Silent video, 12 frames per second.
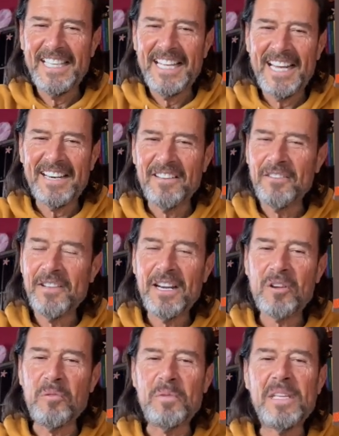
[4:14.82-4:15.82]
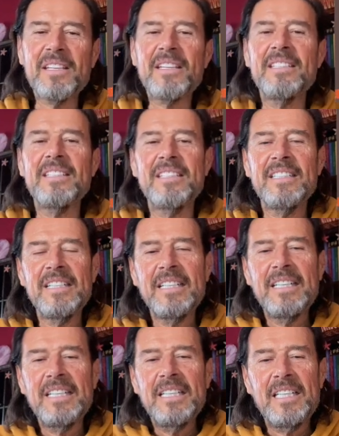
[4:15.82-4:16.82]
Agradece la comida.
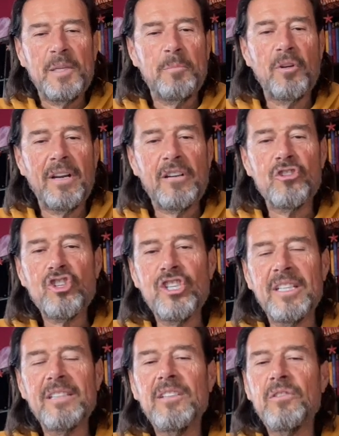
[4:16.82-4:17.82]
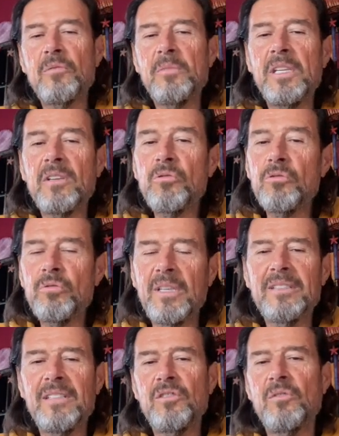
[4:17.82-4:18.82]
Y por la noche, antes de dormir, justo
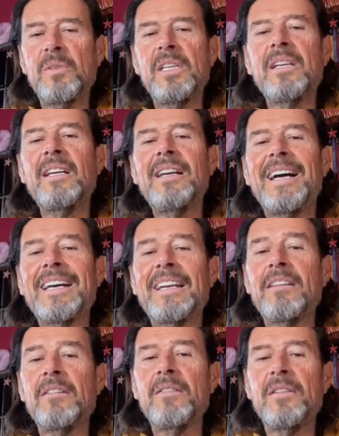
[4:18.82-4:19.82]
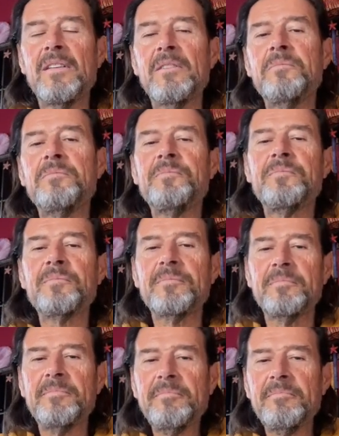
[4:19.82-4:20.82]
antes de dormir, agradece
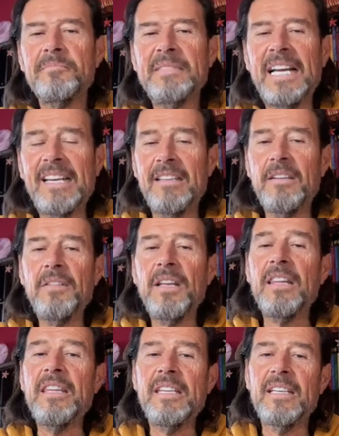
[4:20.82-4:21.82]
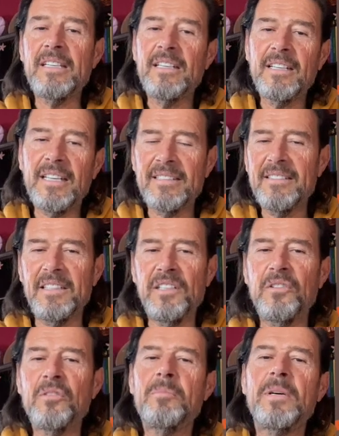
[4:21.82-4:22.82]
Agradece el día que has
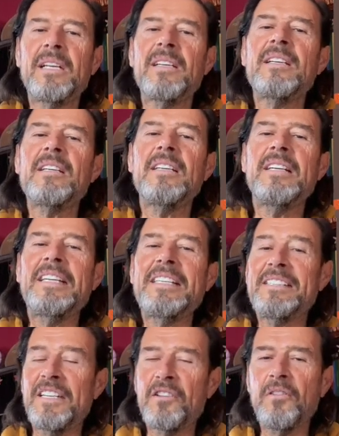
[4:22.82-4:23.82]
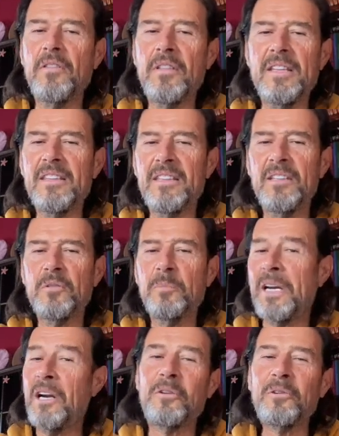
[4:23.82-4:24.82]
tenido para ser consciente o
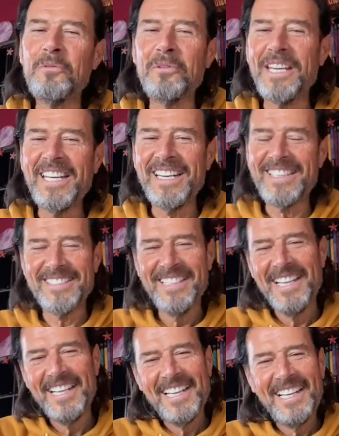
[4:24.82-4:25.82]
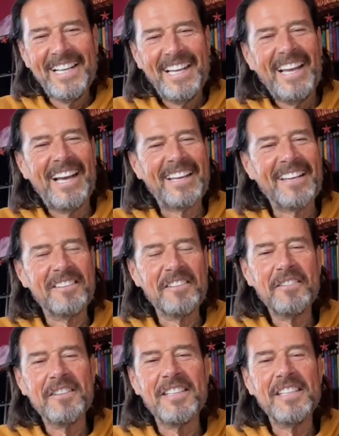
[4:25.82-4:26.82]
para lo que tú quieras.
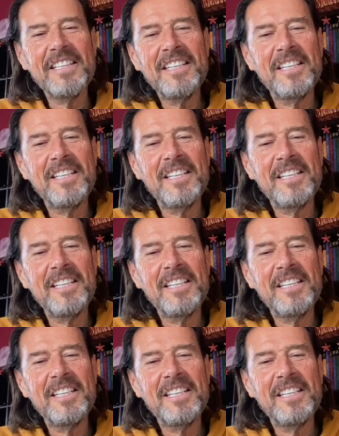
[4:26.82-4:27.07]
Agradece